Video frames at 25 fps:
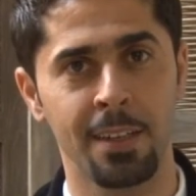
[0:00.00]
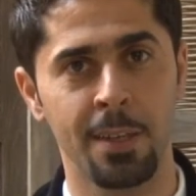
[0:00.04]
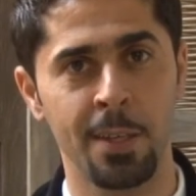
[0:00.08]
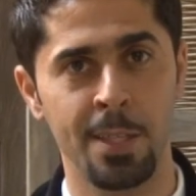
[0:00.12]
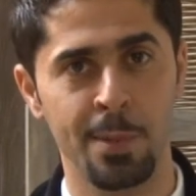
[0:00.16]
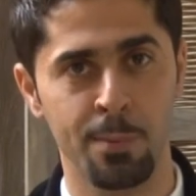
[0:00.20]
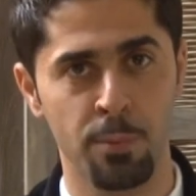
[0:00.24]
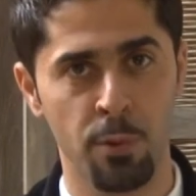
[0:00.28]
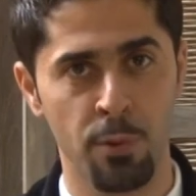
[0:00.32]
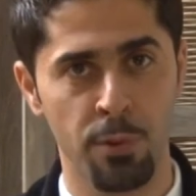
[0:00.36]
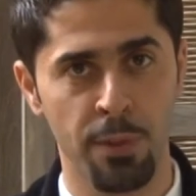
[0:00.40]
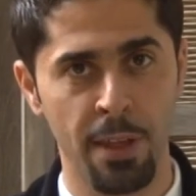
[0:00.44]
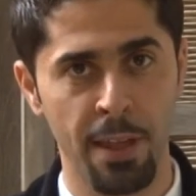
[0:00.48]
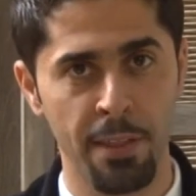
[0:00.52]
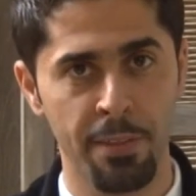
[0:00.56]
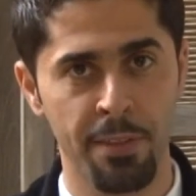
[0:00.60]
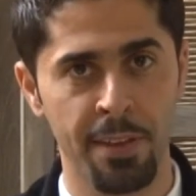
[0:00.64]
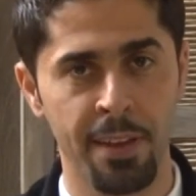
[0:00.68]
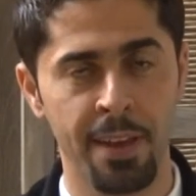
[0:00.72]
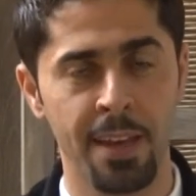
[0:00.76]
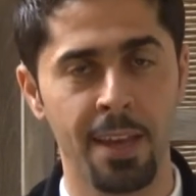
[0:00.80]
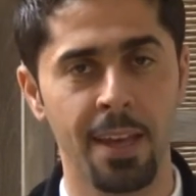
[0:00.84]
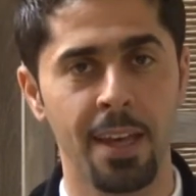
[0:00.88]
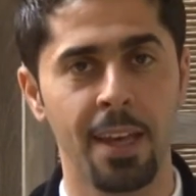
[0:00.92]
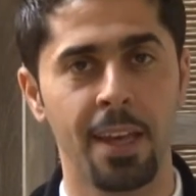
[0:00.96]
إزبو آه،
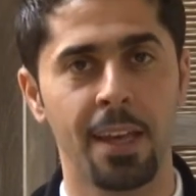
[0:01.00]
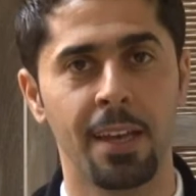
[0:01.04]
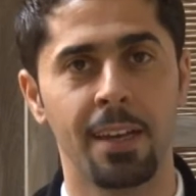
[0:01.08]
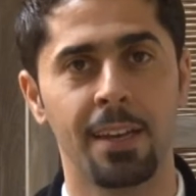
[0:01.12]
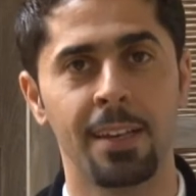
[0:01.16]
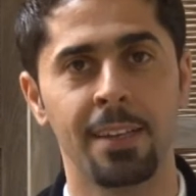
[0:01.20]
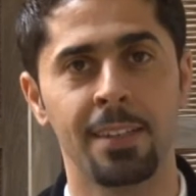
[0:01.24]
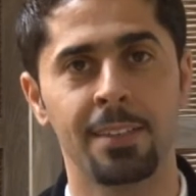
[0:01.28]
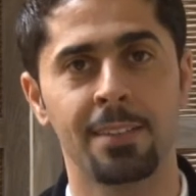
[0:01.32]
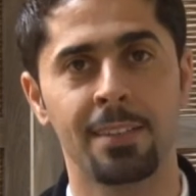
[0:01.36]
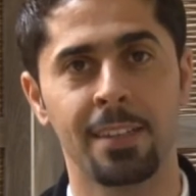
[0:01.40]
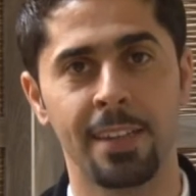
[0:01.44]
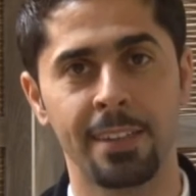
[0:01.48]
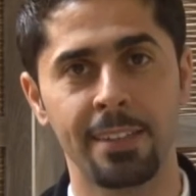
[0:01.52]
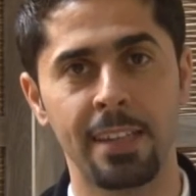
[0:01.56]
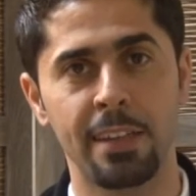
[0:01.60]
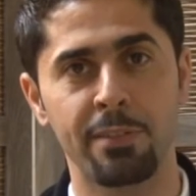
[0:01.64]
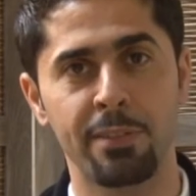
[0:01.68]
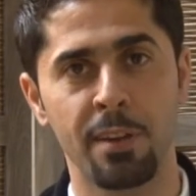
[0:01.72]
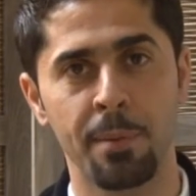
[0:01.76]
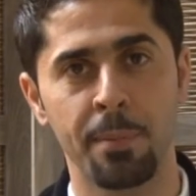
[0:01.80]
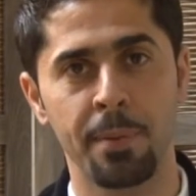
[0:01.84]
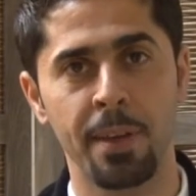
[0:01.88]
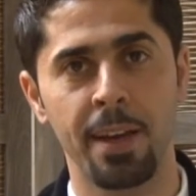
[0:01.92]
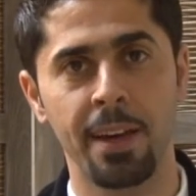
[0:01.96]
ثاثي آه، تريدا
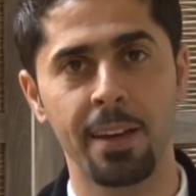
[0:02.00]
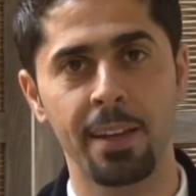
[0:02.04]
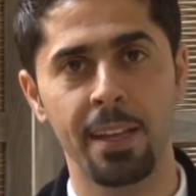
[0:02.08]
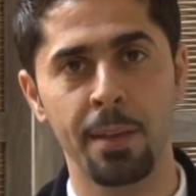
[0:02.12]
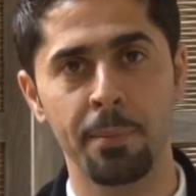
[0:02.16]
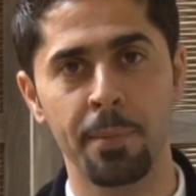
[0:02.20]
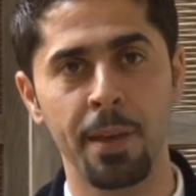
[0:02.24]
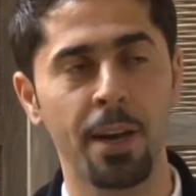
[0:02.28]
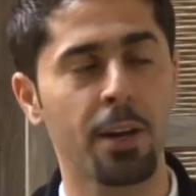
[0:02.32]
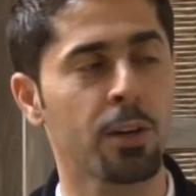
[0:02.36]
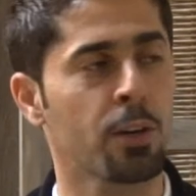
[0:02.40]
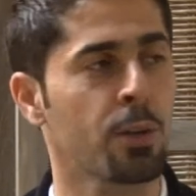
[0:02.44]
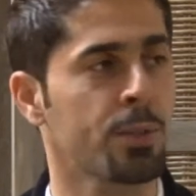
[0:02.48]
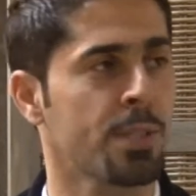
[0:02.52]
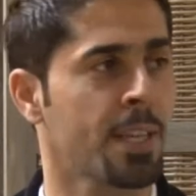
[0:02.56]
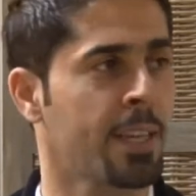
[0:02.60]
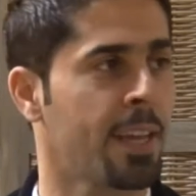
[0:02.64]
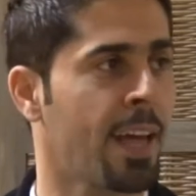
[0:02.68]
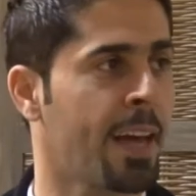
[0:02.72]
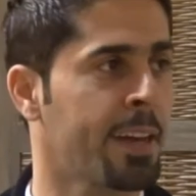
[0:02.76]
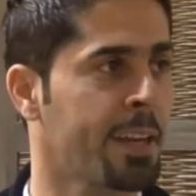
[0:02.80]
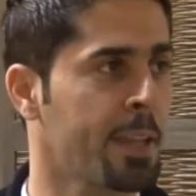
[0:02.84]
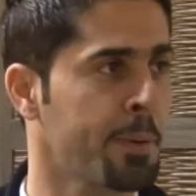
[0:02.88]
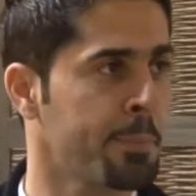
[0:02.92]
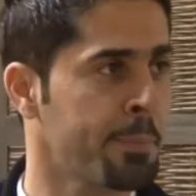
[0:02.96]
في ميقرب ميقرب سن
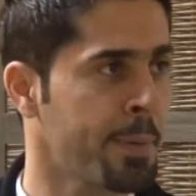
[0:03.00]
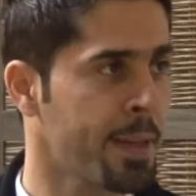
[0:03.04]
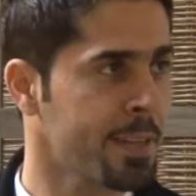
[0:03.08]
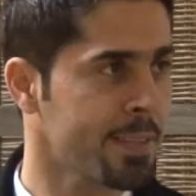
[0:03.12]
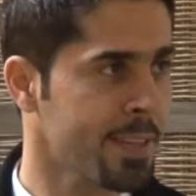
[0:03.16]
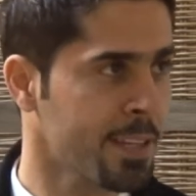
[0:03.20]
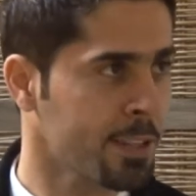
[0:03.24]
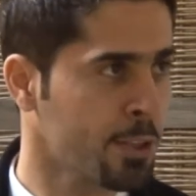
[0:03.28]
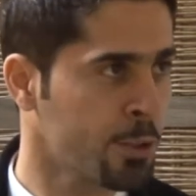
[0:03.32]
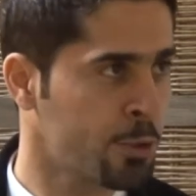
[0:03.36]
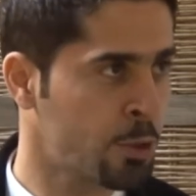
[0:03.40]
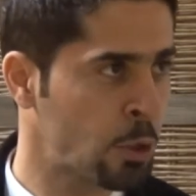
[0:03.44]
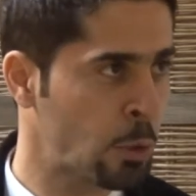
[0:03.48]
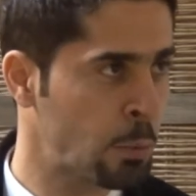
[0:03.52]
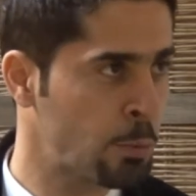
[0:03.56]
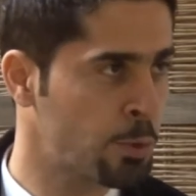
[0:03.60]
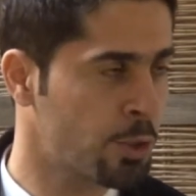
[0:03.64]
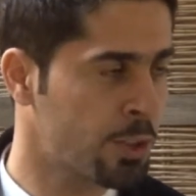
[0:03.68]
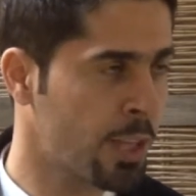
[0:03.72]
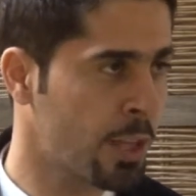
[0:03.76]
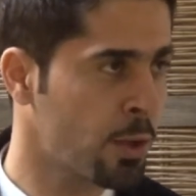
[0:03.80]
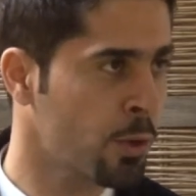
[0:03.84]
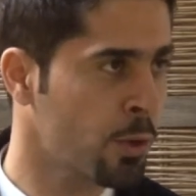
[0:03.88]
حريب ميرزا كتو مش دو